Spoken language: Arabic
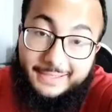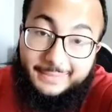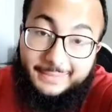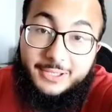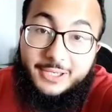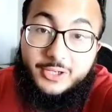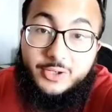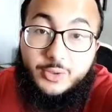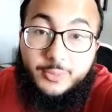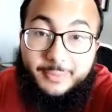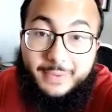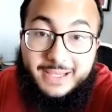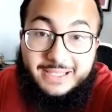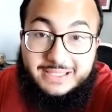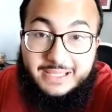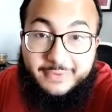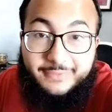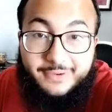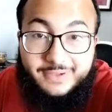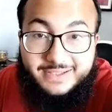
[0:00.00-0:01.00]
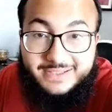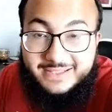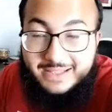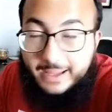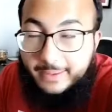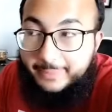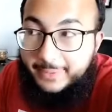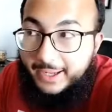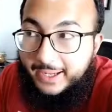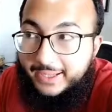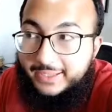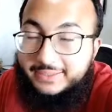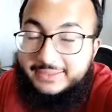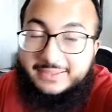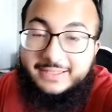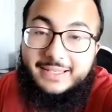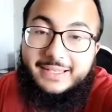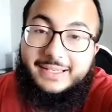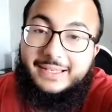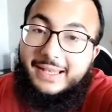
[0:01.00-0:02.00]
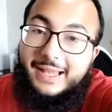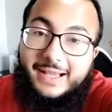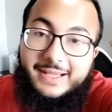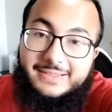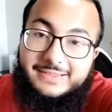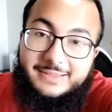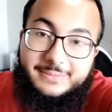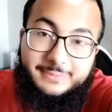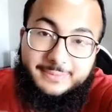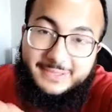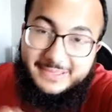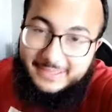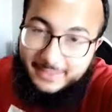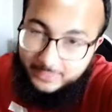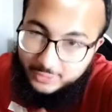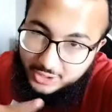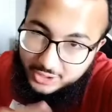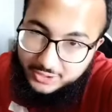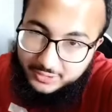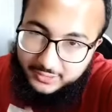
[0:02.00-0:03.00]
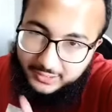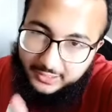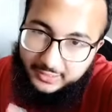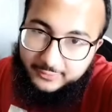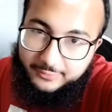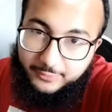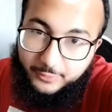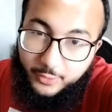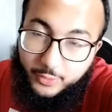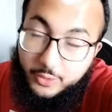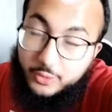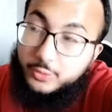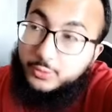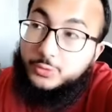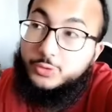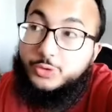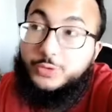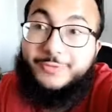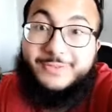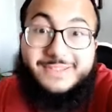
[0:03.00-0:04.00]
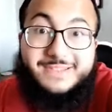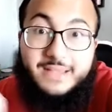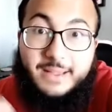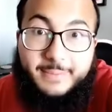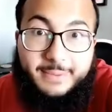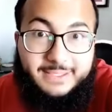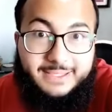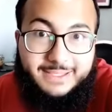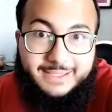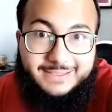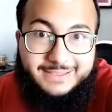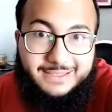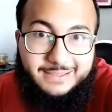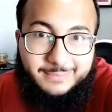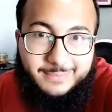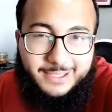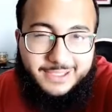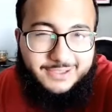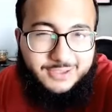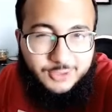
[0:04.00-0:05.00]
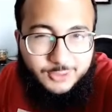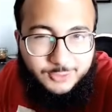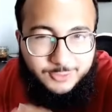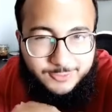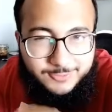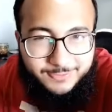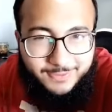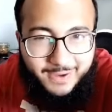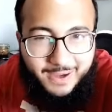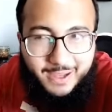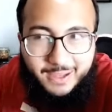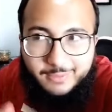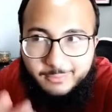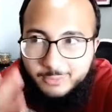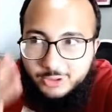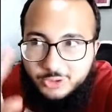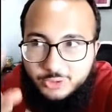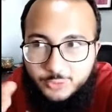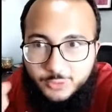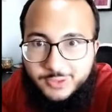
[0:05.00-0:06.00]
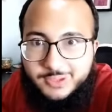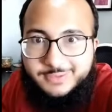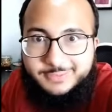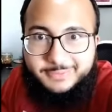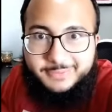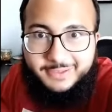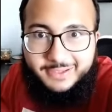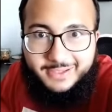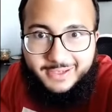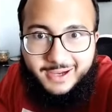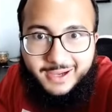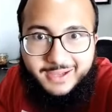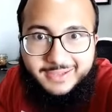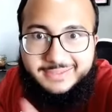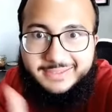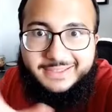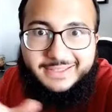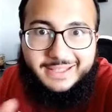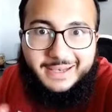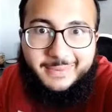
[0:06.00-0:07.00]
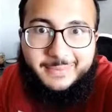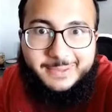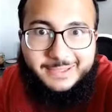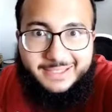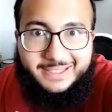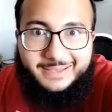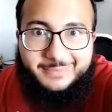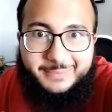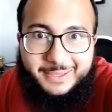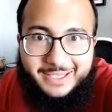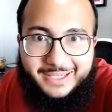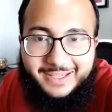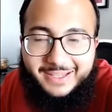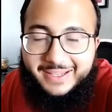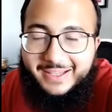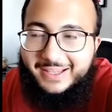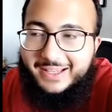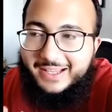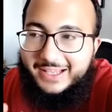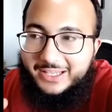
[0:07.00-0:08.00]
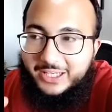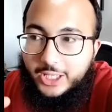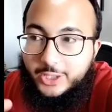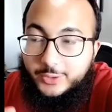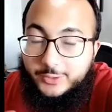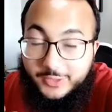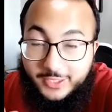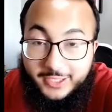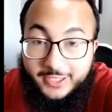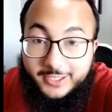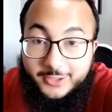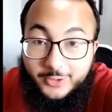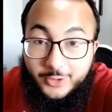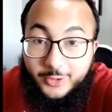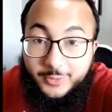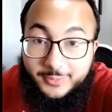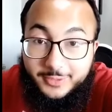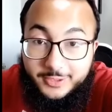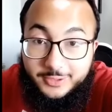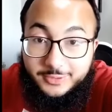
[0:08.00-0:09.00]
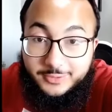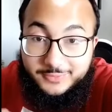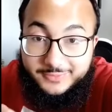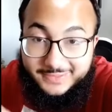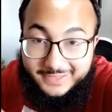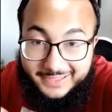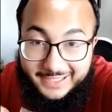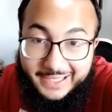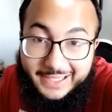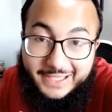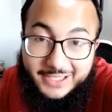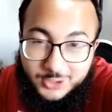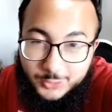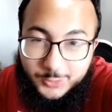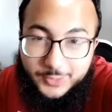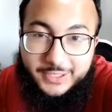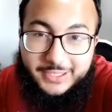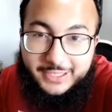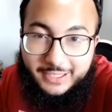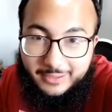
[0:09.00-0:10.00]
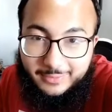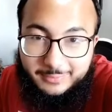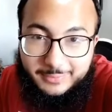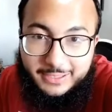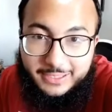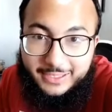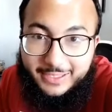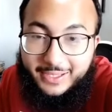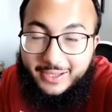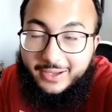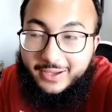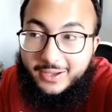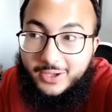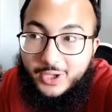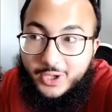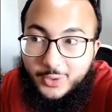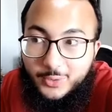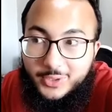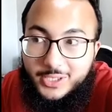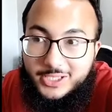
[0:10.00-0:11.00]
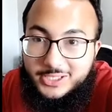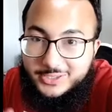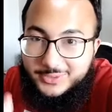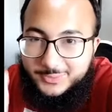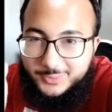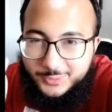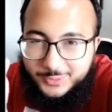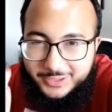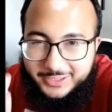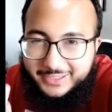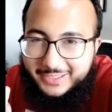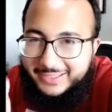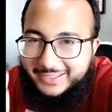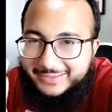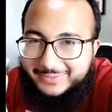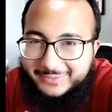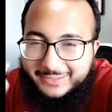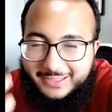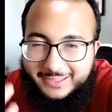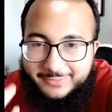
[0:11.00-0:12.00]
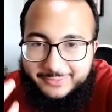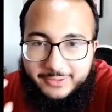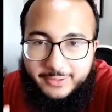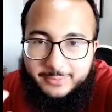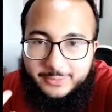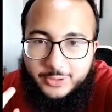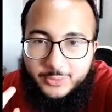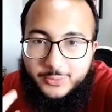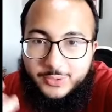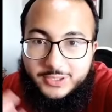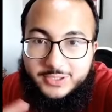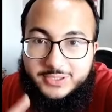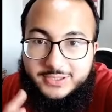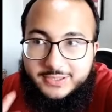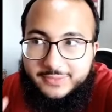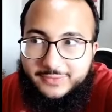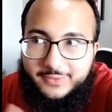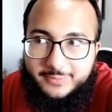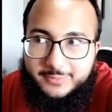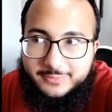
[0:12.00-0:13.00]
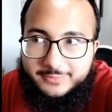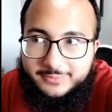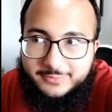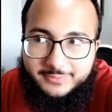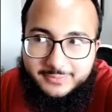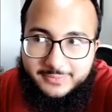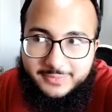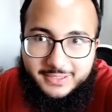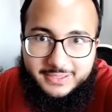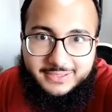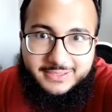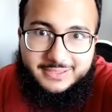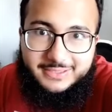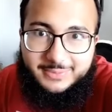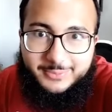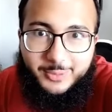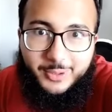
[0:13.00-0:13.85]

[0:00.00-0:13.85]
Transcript: منكم ما شاف السنابات لازم تسحب الشاشة الحين فوق وتشوف السنابات القديمة عشان تكون فاهم ايش هو قسم القراءة ايش الكلام اللي نتكلم عليه لانه الحين اليوم حندخل في تكنيك شوية عميقة ولازم تكون عندك خلفية من اول عشان تفهم ليش هي